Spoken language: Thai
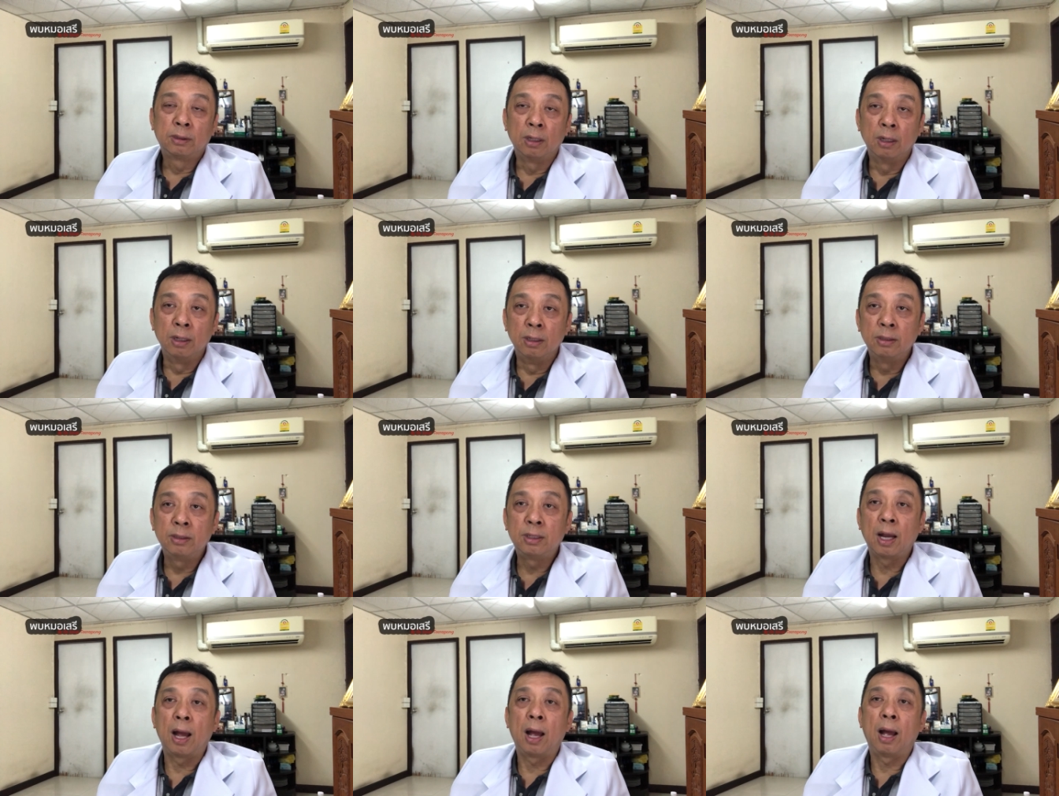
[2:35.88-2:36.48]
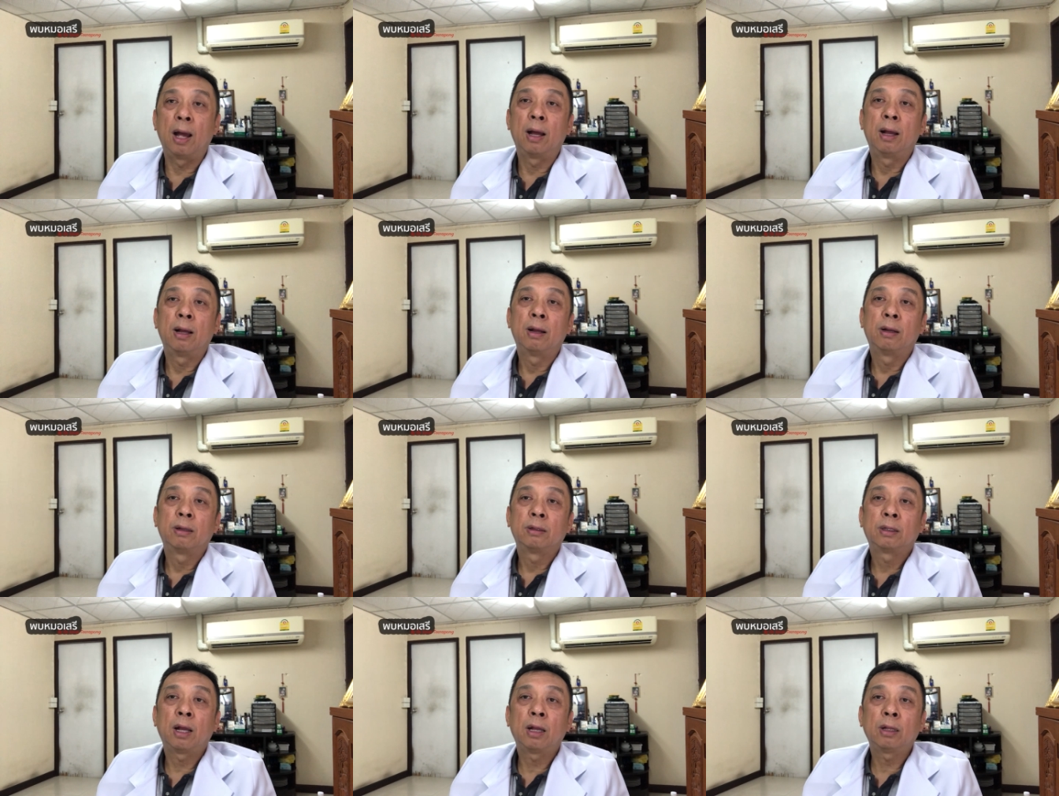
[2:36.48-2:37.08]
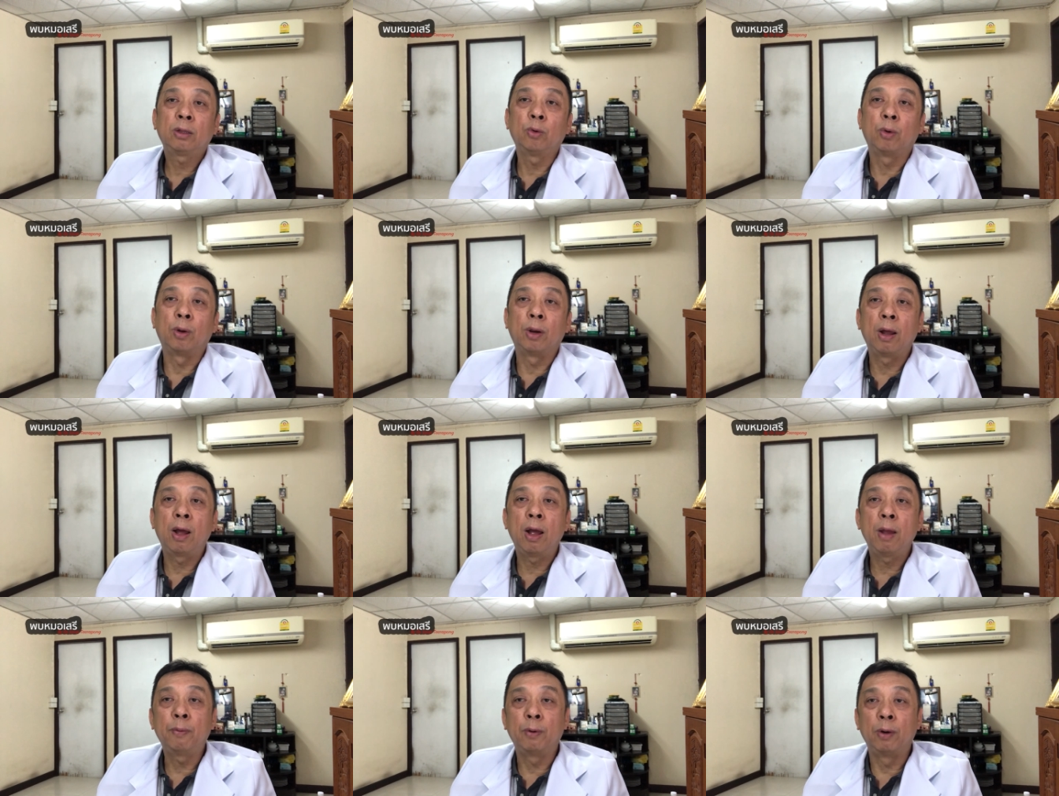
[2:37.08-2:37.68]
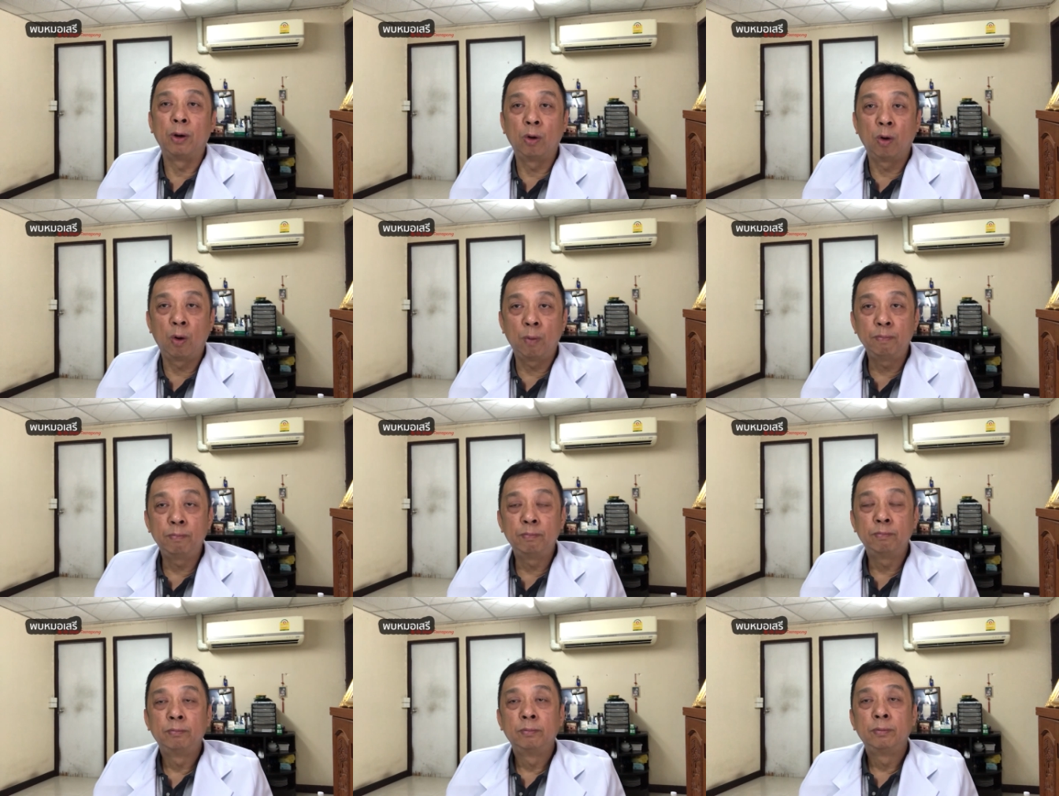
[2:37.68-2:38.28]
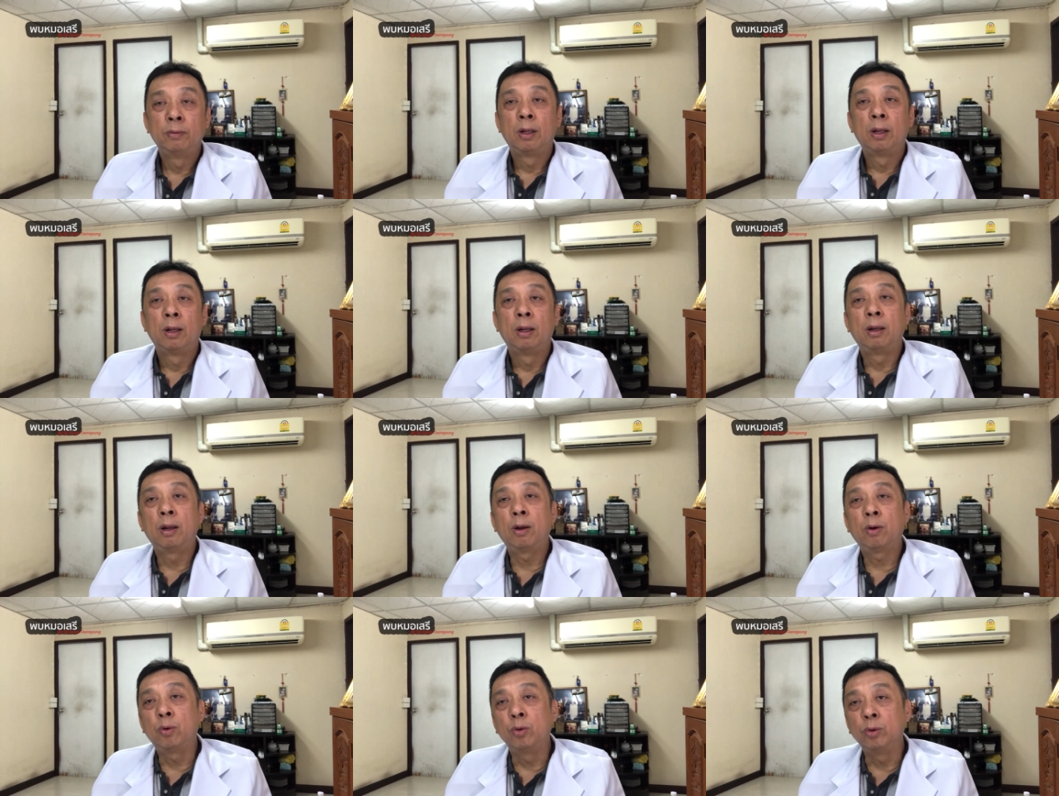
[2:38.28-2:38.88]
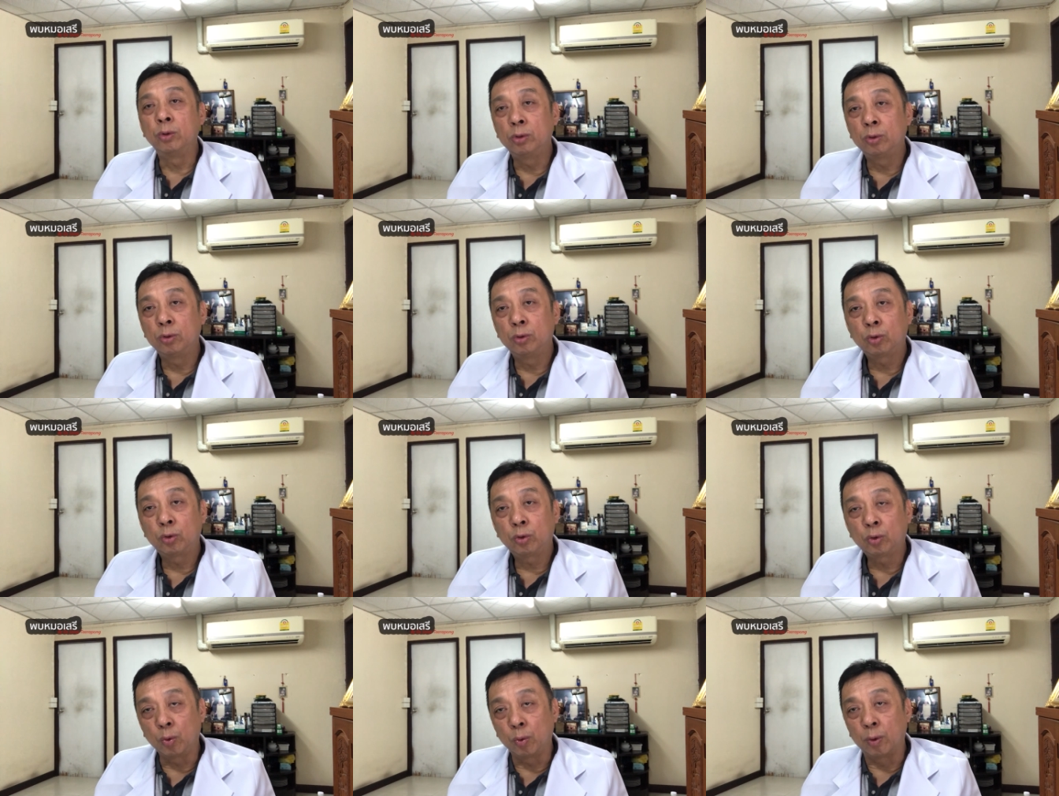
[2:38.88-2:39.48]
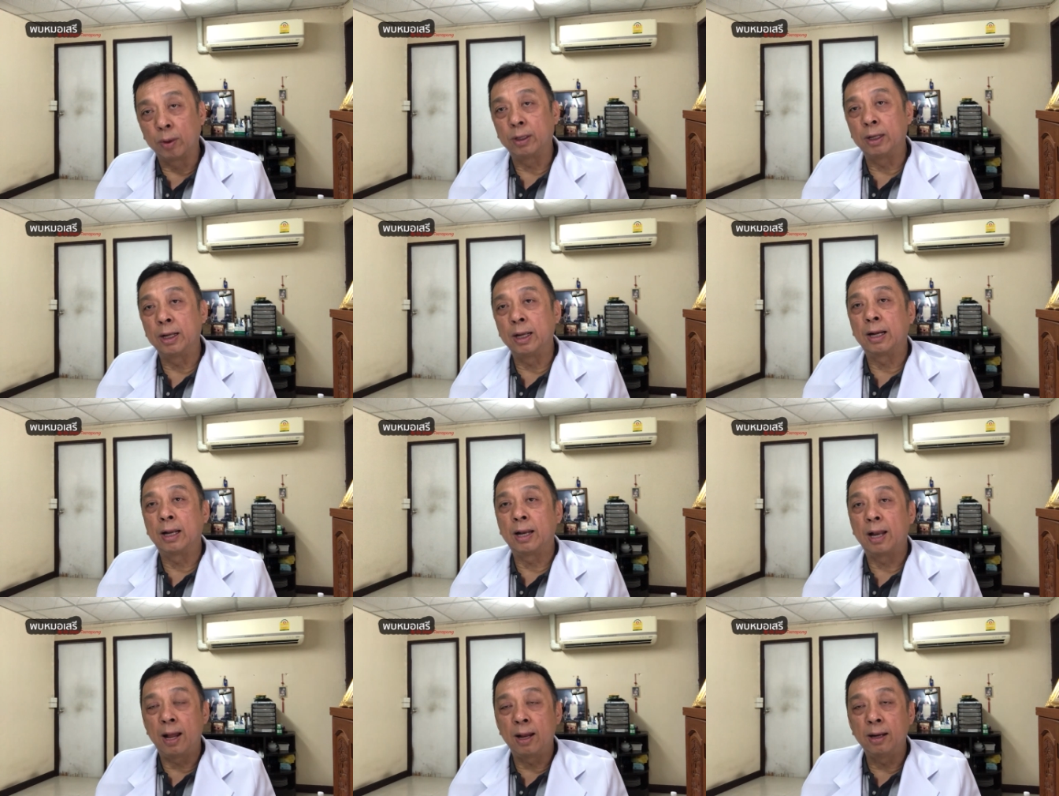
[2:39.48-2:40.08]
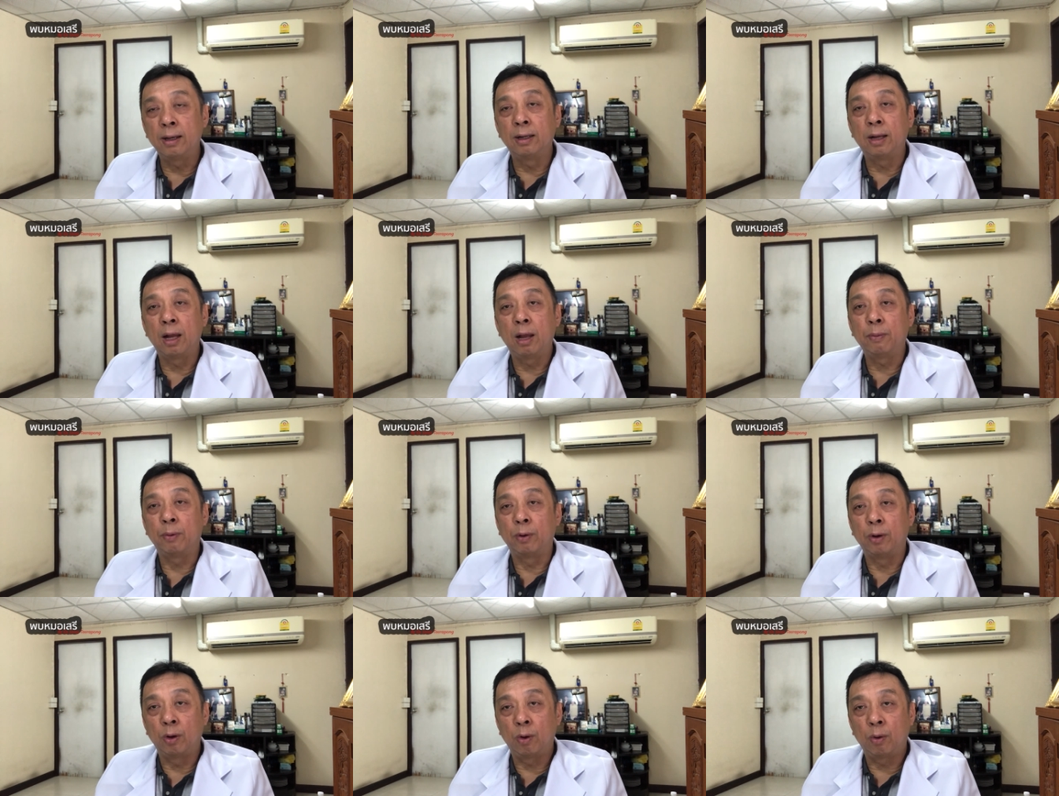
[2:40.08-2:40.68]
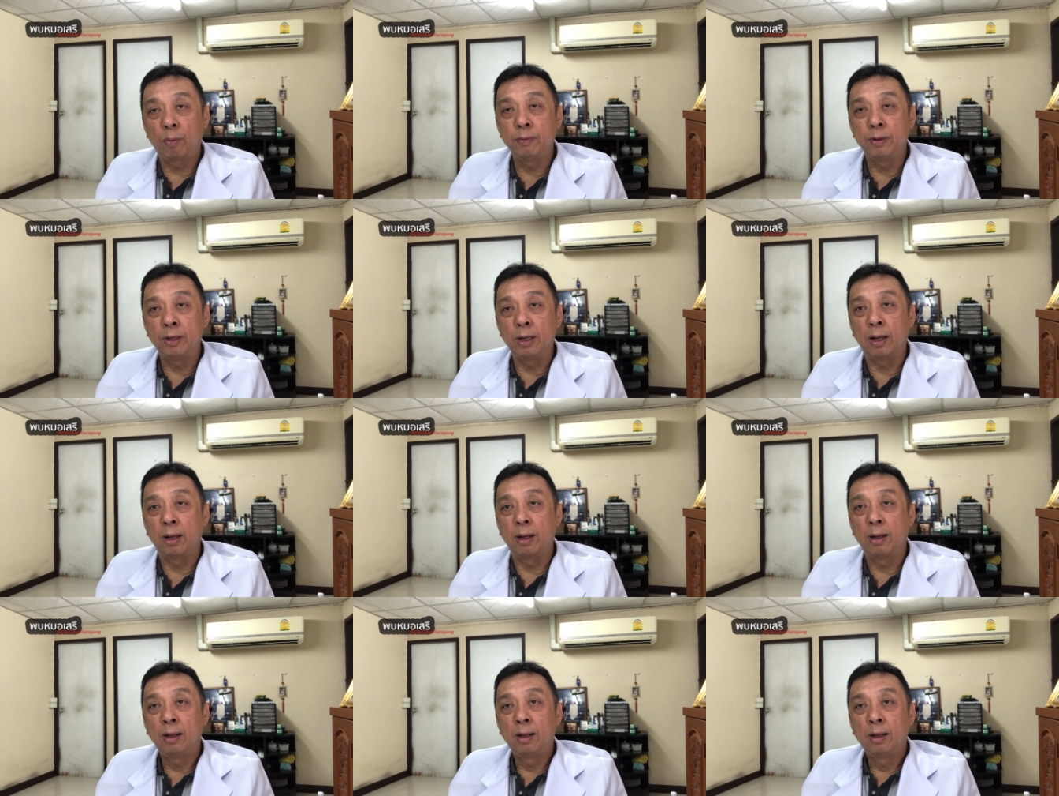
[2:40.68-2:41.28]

ถึงจะถ้าตรวจแล้วให้ผลลบ แล้วคุณตรวจอีกครั้งหนึ่งให้ผลลบเนี่ย